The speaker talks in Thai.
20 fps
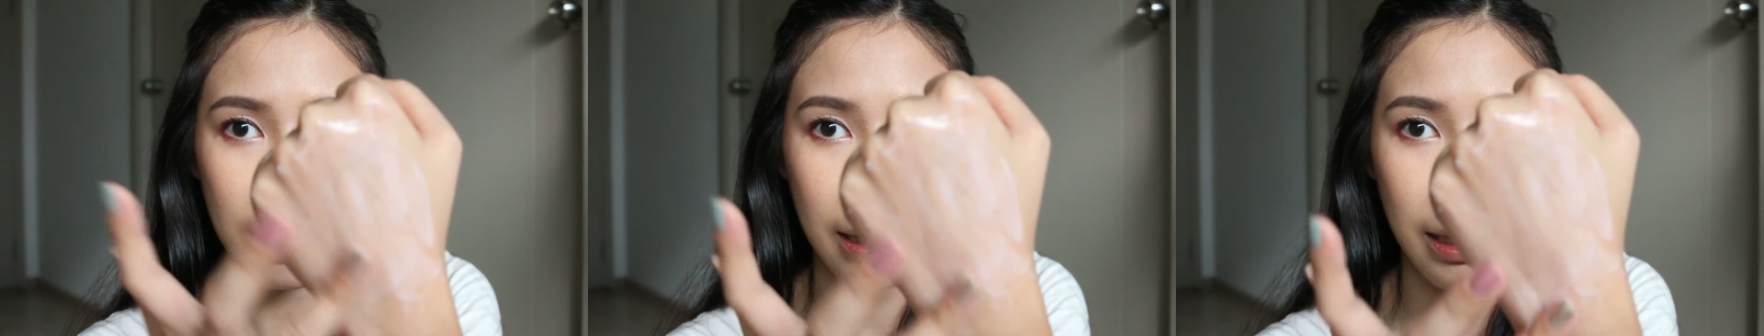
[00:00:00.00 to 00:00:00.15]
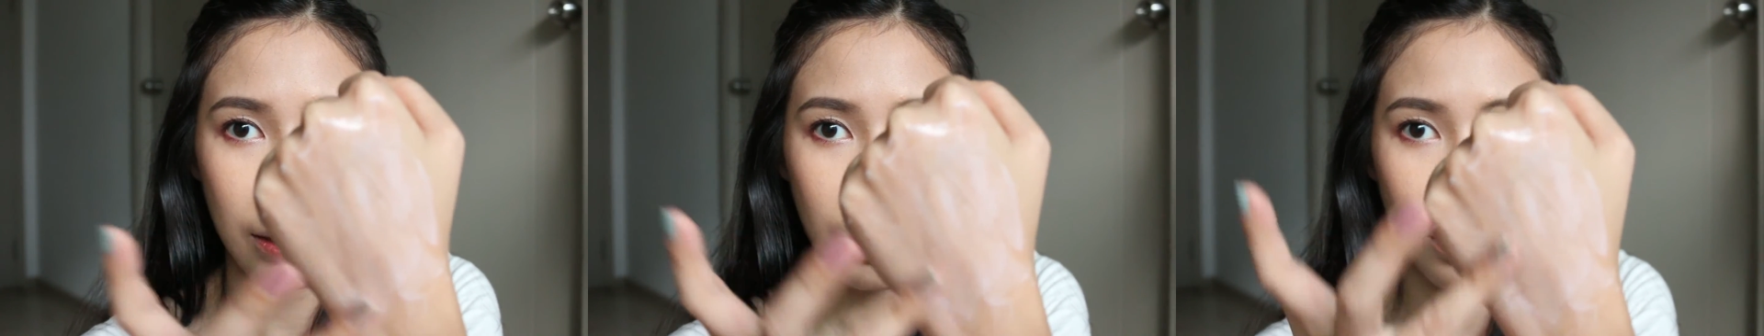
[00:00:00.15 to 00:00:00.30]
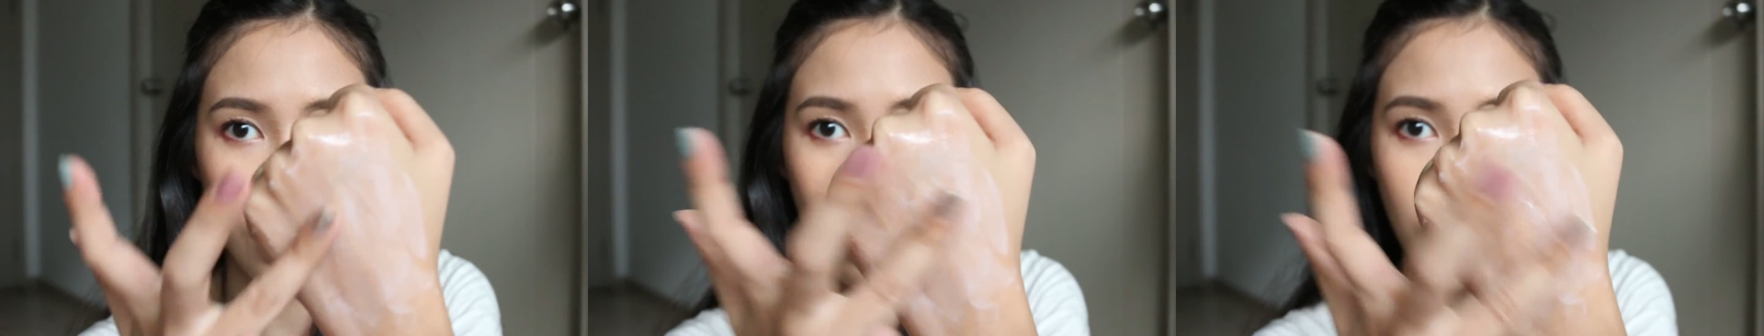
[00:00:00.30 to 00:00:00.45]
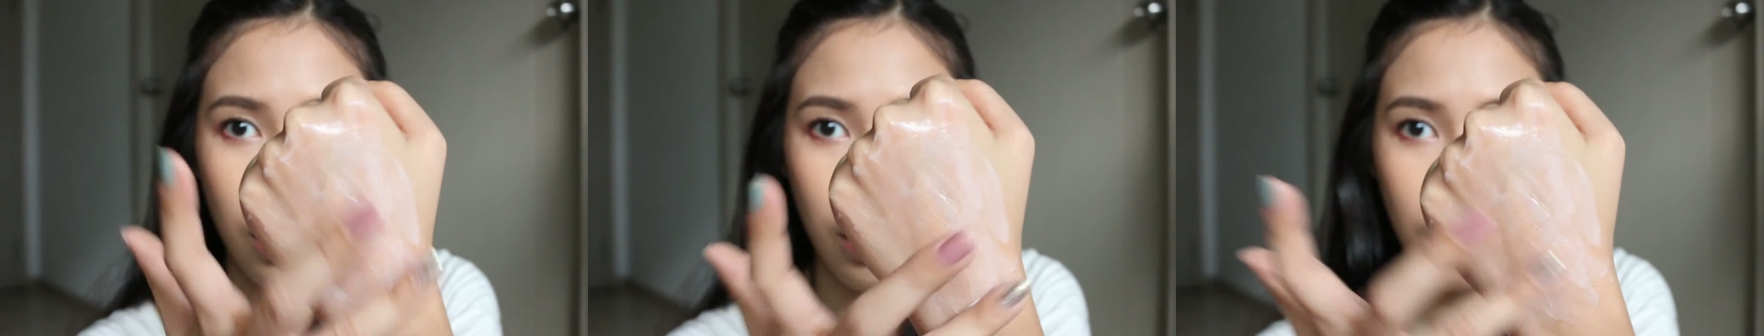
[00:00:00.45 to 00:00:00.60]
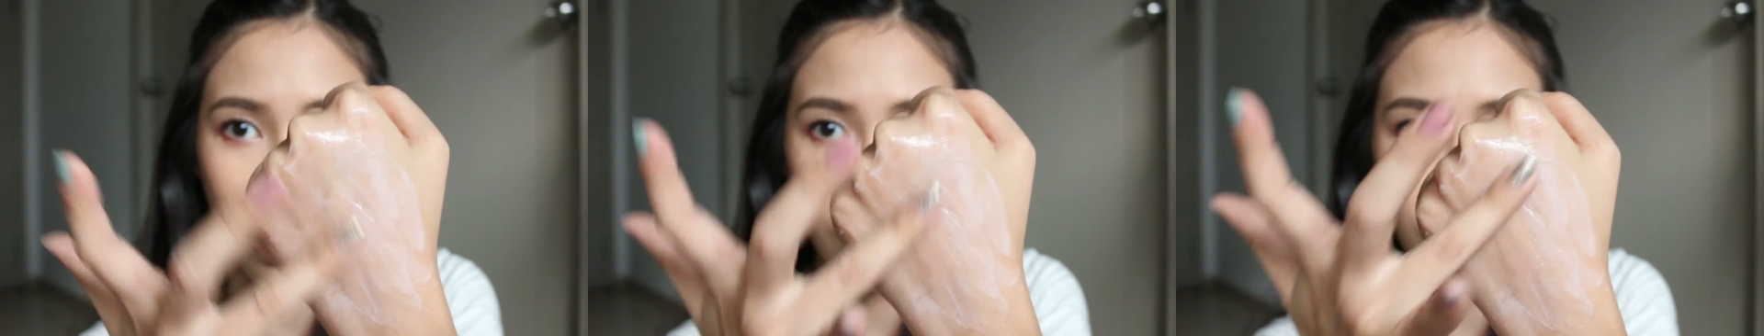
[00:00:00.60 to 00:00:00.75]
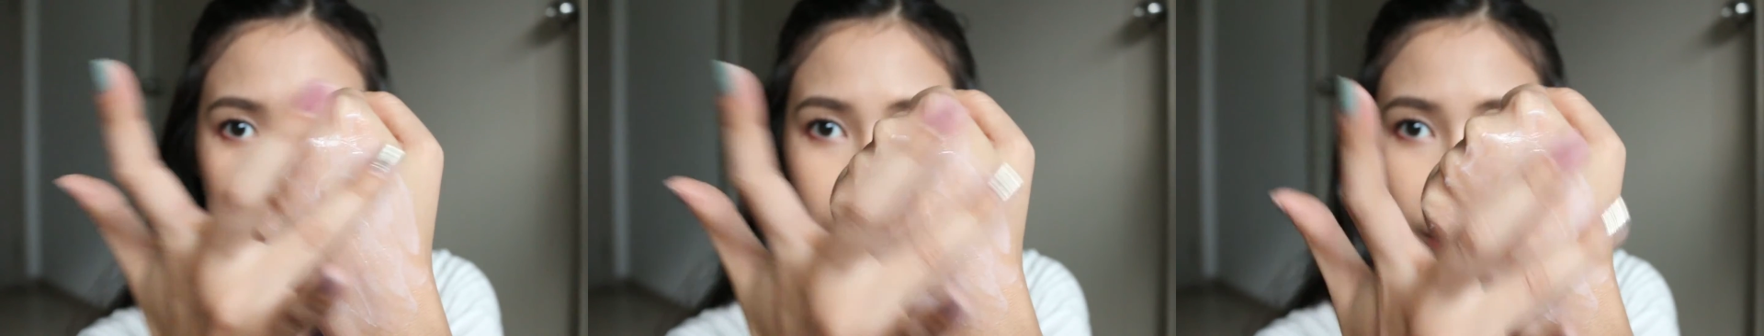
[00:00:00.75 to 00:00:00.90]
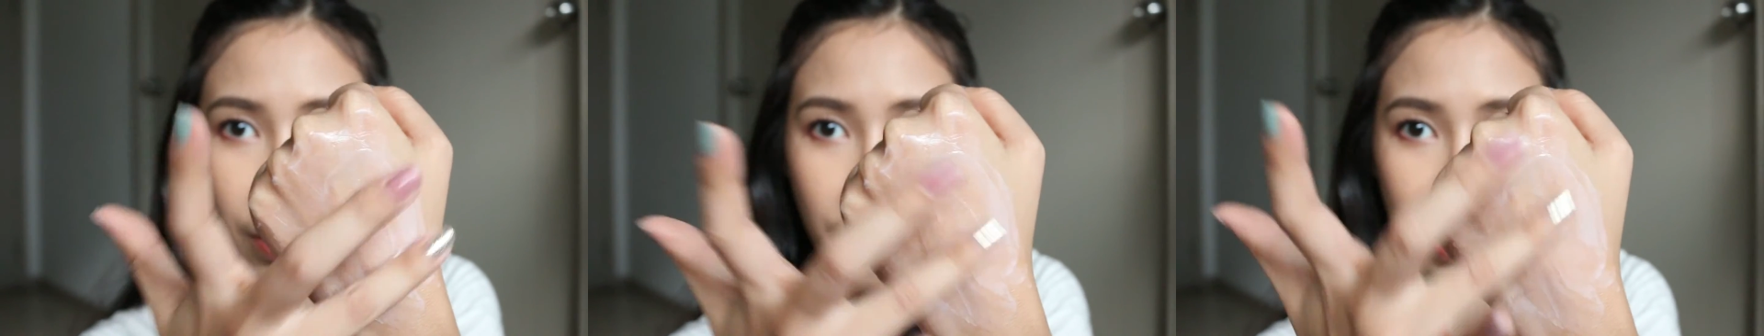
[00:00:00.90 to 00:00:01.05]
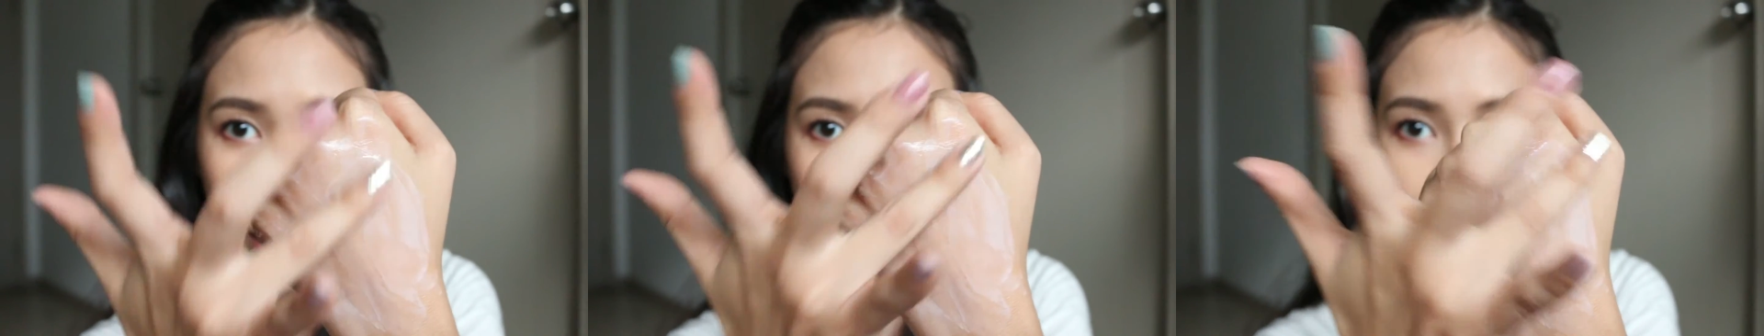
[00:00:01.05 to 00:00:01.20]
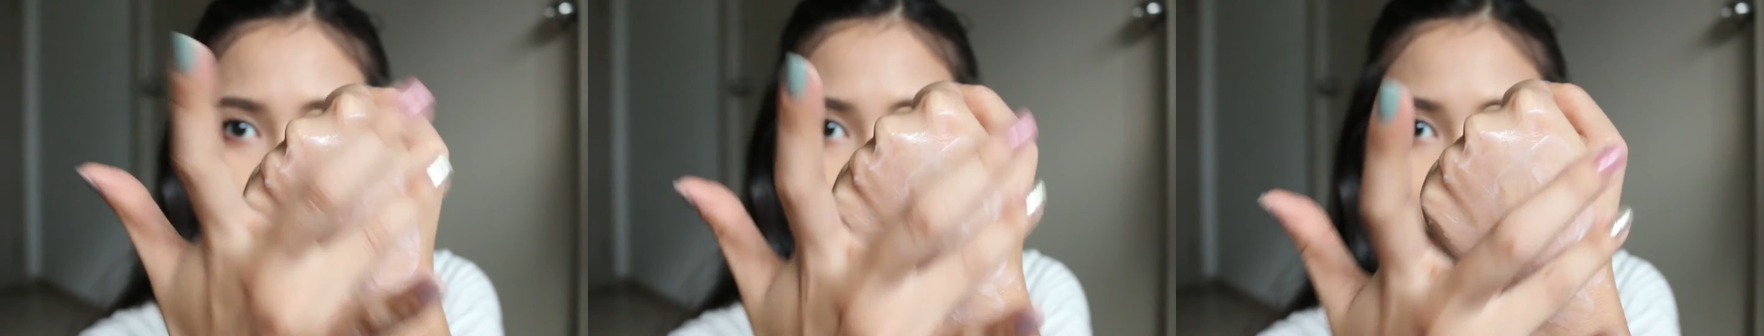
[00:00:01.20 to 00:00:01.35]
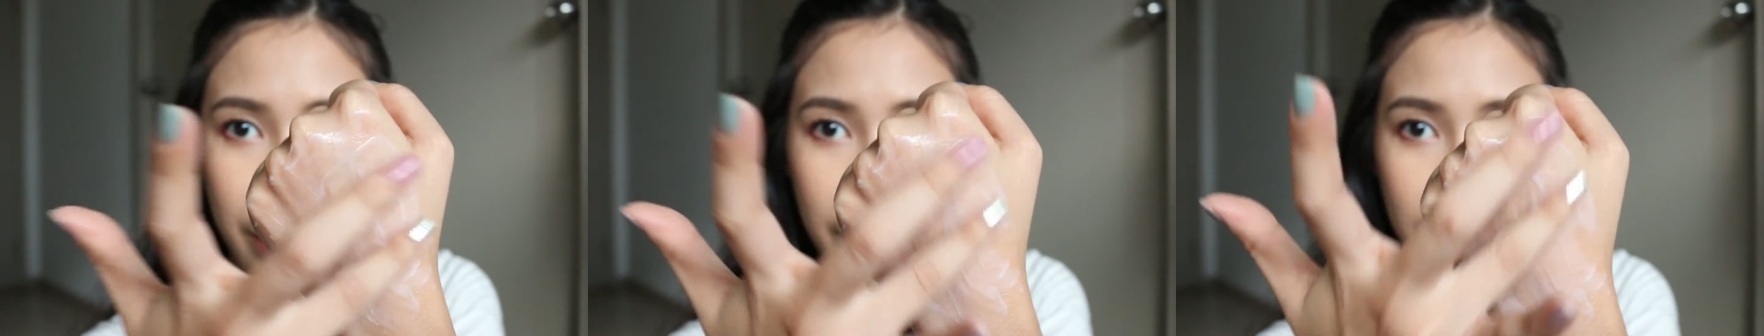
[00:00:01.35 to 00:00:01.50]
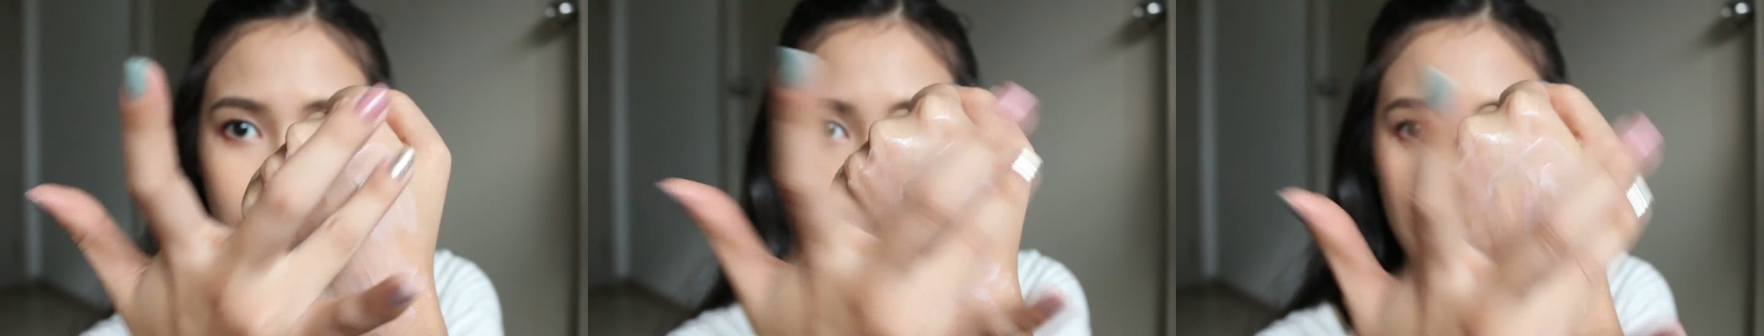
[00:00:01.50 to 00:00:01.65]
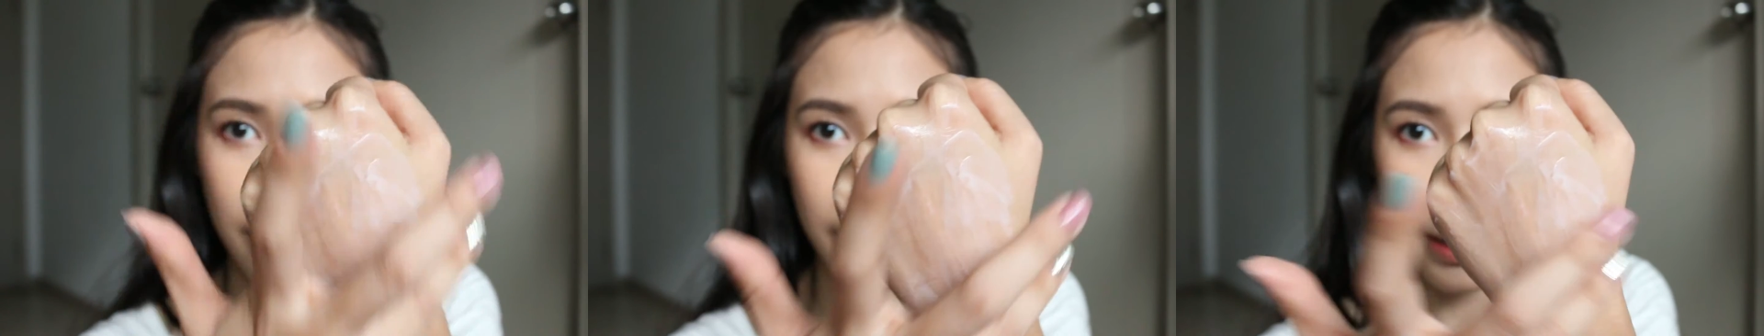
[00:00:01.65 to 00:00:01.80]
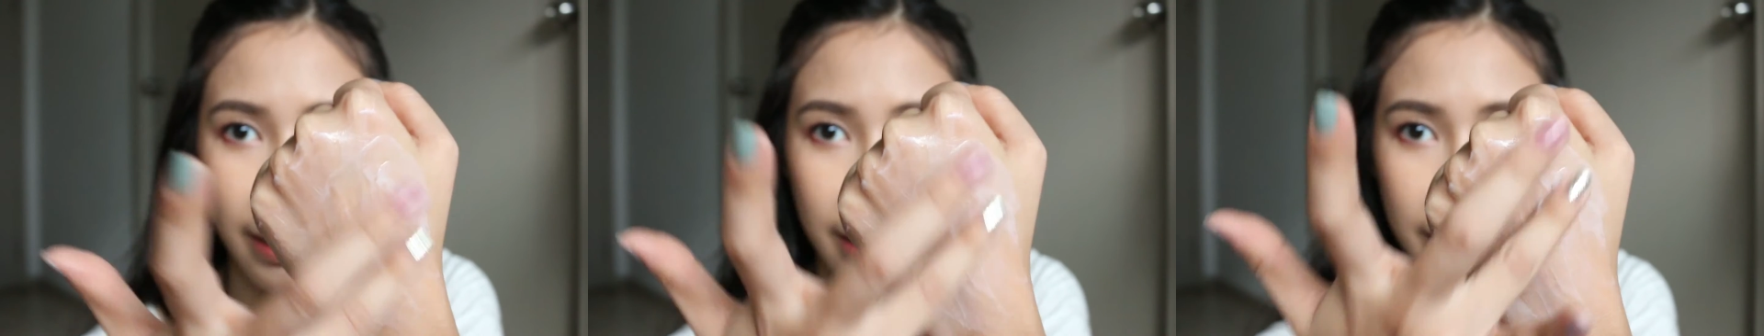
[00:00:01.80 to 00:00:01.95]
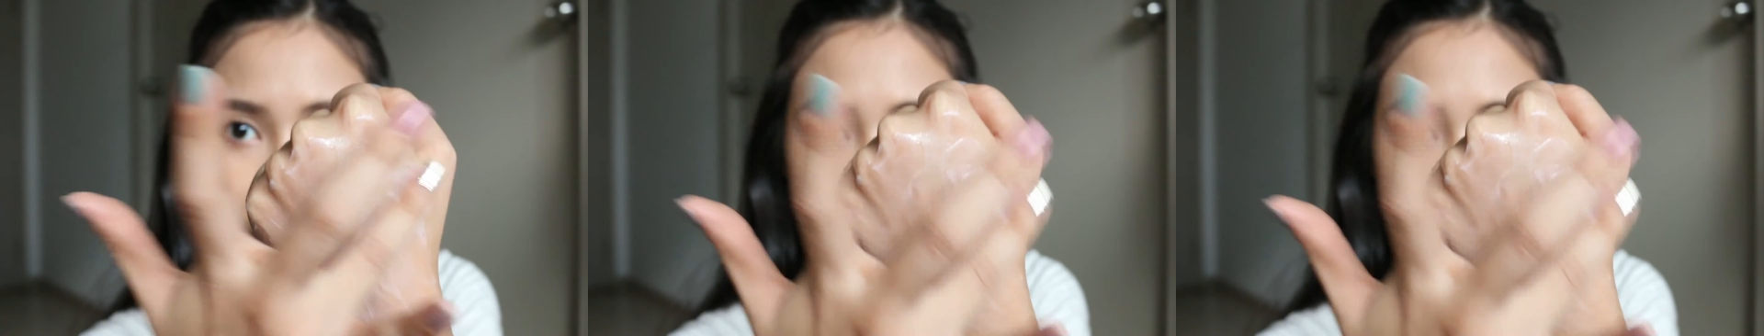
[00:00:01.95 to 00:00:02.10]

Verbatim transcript: แล้วก็นอนหลับไปได้เลย